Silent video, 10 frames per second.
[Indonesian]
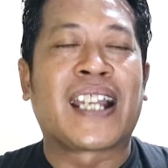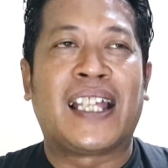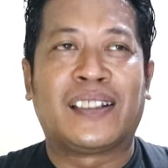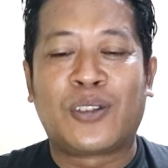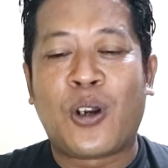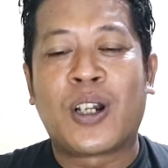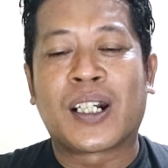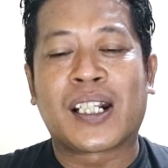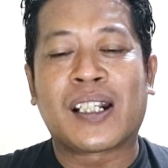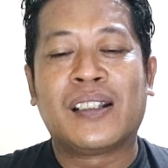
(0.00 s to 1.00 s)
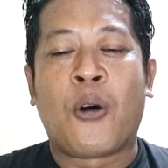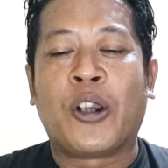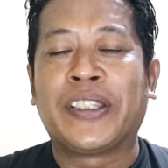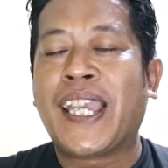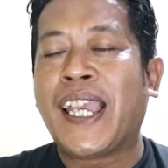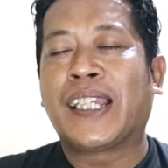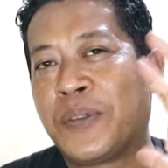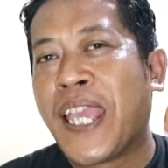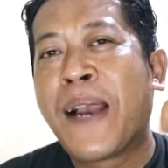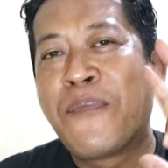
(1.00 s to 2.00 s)
kantor, pokoknya
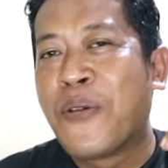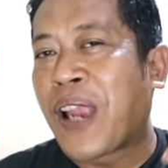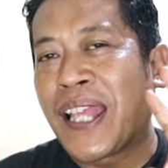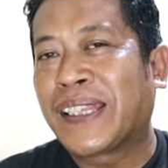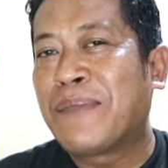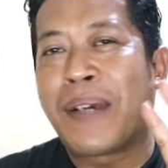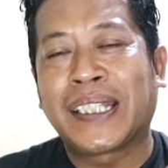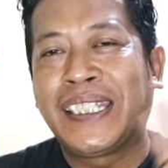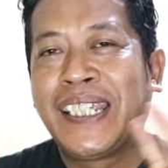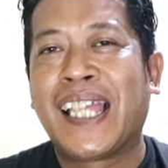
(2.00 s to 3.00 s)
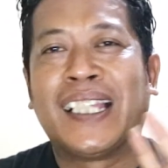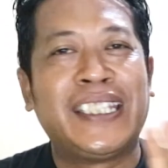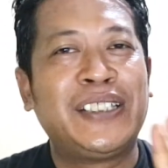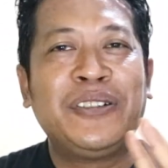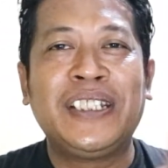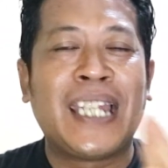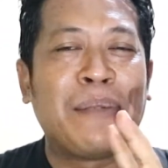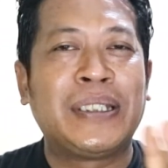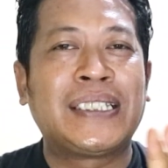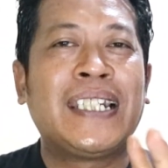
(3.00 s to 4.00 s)
yang bukan tempat tinggal itu
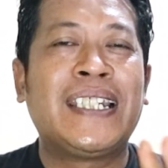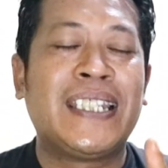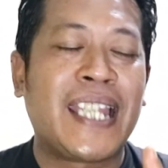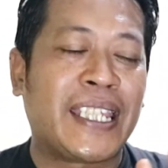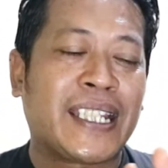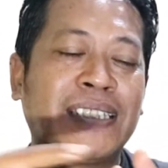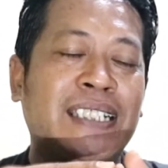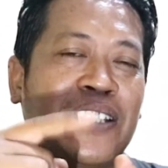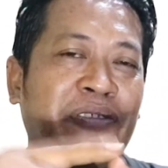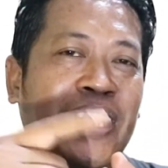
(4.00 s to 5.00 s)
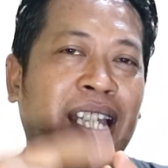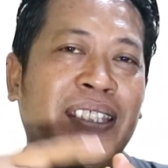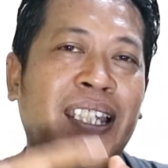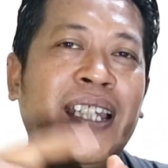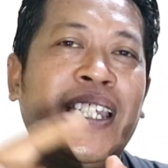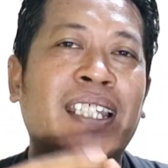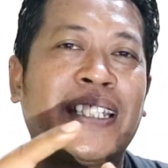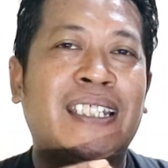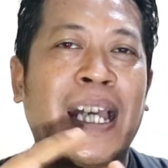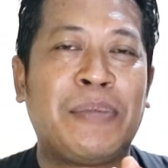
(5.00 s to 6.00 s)
tidak bisa dinaikkan sertifikatnya,
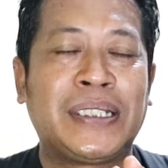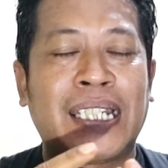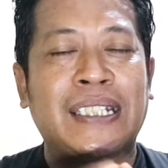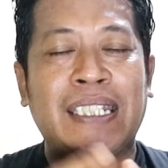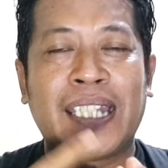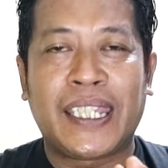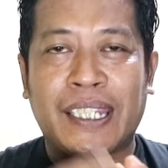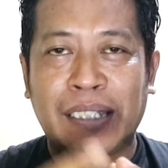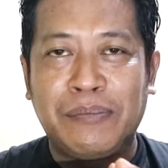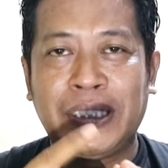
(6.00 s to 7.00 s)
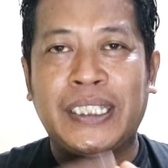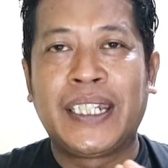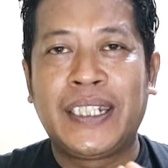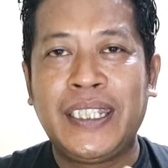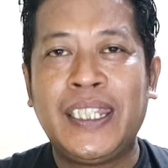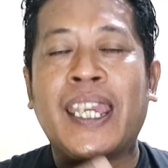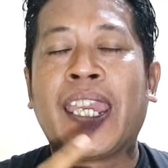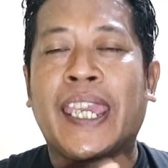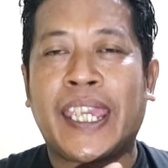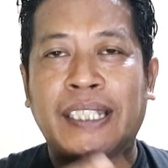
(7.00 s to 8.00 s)
tidak bisa dinaikkan menjadi
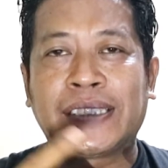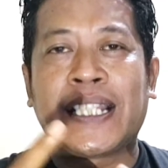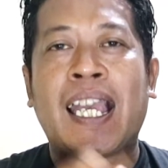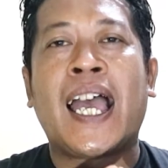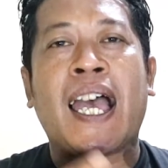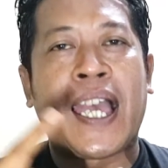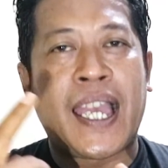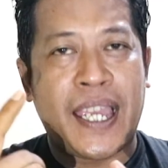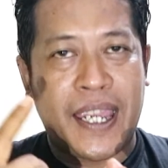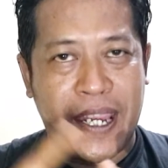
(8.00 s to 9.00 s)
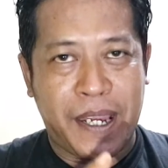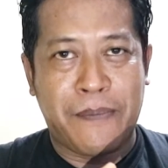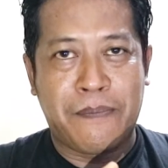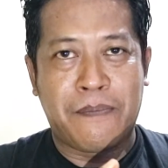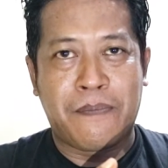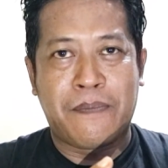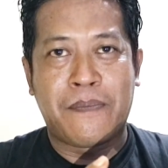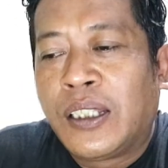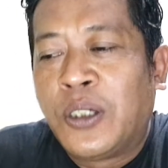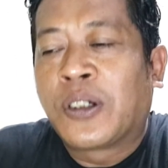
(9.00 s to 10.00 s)
SHM.
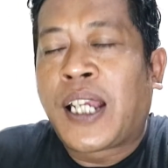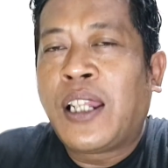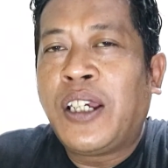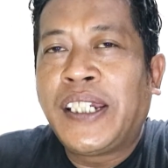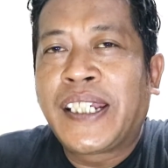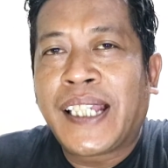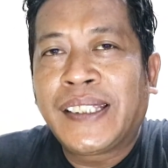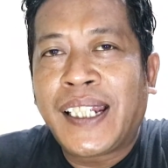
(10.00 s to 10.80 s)
Loh, kalau andekan